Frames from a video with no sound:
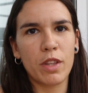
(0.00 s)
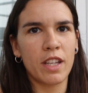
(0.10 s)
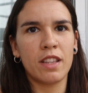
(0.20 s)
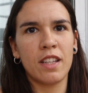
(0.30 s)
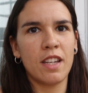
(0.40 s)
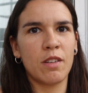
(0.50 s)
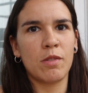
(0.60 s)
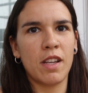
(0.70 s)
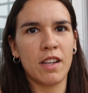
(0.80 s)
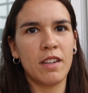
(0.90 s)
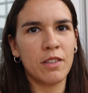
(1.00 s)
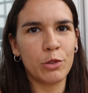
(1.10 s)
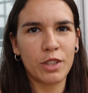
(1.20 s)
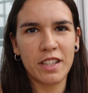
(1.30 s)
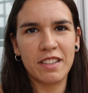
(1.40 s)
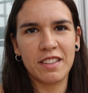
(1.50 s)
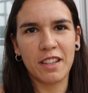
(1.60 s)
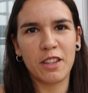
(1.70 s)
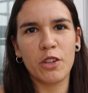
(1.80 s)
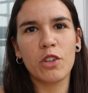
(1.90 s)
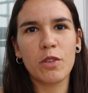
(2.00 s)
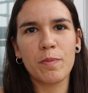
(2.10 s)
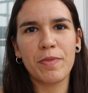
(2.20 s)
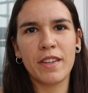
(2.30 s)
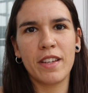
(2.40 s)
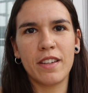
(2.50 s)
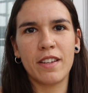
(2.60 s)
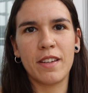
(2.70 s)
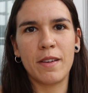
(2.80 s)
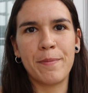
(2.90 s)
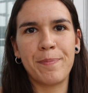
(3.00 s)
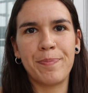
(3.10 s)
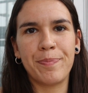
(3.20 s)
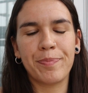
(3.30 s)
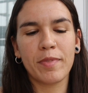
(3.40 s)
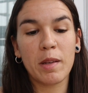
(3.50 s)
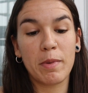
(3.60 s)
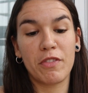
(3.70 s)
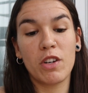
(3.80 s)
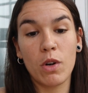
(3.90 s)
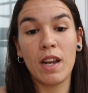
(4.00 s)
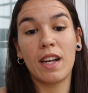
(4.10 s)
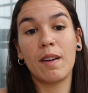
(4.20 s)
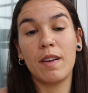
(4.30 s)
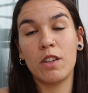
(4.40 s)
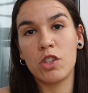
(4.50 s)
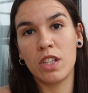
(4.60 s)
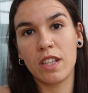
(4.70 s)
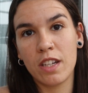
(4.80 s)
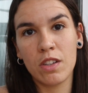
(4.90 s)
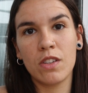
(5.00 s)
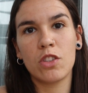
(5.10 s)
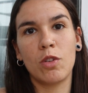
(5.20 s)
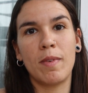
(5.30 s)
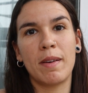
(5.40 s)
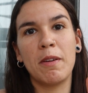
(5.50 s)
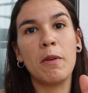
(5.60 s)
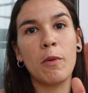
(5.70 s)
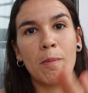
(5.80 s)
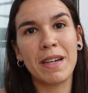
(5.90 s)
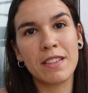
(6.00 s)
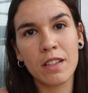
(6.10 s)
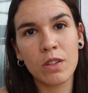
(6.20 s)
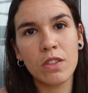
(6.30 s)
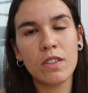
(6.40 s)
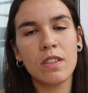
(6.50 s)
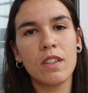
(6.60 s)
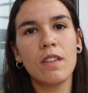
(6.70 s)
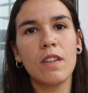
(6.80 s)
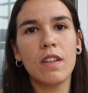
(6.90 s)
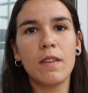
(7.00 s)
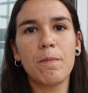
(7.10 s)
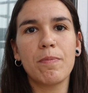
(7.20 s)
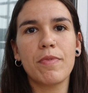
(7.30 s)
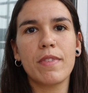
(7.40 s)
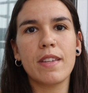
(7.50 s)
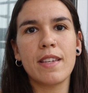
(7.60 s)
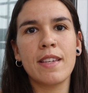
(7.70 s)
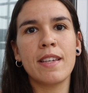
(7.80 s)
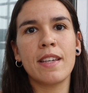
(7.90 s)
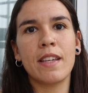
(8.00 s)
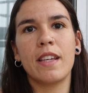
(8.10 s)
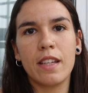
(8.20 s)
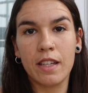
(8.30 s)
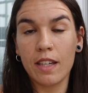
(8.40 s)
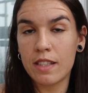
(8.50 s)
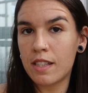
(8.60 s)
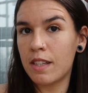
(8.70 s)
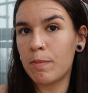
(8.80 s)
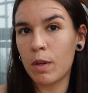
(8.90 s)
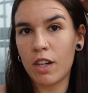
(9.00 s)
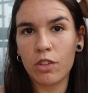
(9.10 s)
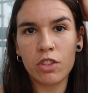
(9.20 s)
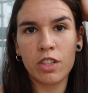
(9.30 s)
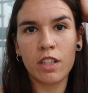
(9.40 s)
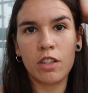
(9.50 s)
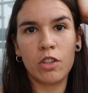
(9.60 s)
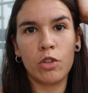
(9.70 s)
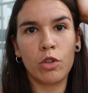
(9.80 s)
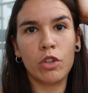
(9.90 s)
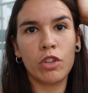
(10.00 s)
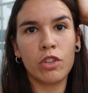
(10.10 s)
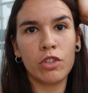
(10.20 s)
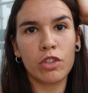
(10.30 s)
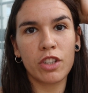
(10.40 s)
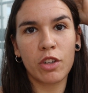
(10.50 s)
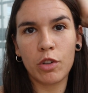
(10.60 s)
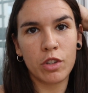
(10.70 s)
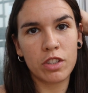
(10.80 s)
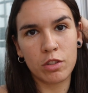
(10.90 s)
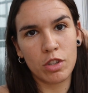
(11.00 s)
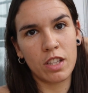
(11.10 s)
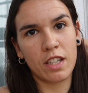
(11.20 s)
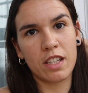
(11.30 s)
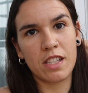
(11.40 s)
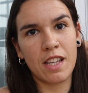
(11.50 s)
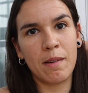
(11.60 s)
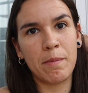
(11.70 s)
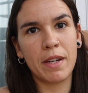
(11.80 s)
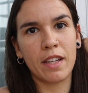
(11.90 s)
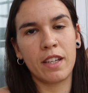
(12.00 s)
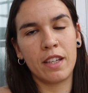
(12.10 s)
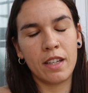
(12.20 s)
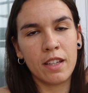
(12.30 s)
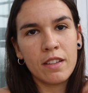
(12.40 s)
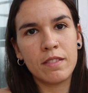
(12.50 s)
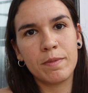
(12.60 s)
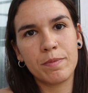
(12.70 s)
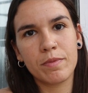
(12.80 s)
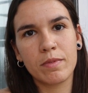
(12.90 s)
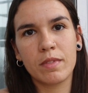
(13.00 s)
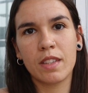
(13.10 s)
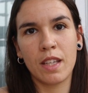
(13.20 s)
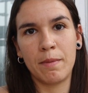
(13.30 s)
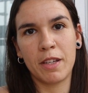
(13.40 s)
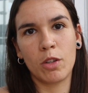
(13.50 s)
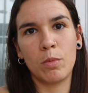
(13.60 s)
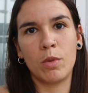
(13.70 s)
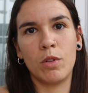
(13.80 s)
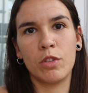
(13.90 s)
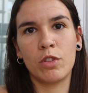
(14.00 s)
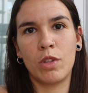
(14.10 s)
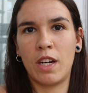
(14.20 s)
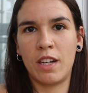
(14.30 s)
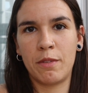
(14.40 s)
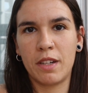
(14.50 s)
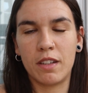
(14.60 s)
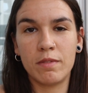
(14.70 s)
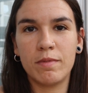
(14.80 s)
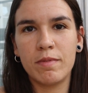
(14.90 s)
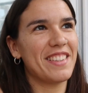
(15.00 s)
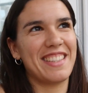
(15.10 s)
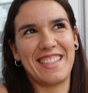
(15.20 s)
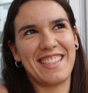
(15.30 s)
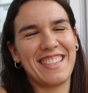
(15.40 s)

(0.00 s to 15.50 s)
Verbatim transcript: poder tener una otra distracción, eh, prefiero al acabar los entrenos tomarme un batido y, así por la noche no, tengo estos ataques de hambre que, que me como toda la nevera. Es